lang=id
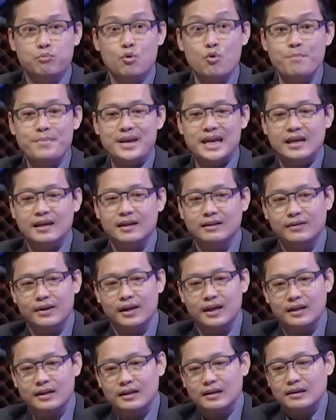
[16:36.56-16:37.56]
bumi gitu
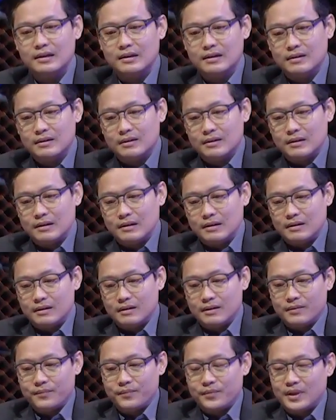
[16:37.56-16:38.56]
ya,
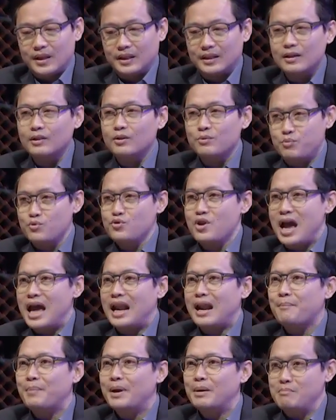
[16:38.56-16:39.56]
kita tuh punya
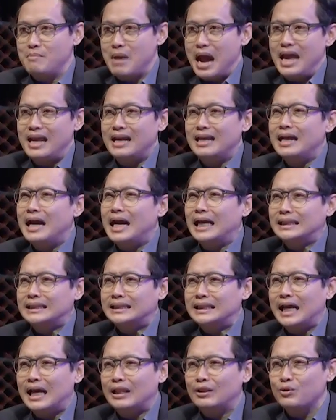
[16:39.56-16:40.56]
harapan baik nggak
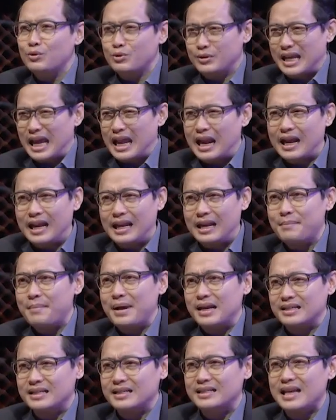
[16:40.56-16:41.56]
sih atau sekarang ini
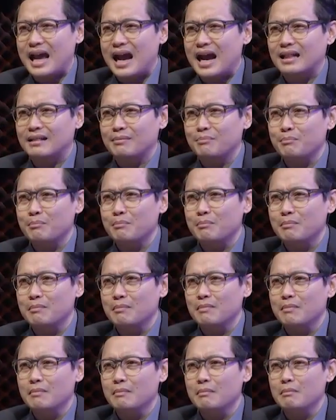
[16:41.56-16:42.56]
masih sangat
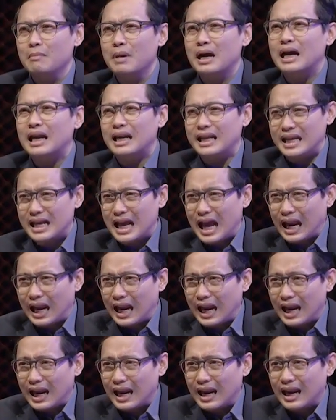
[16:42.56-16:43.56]
mengerikan?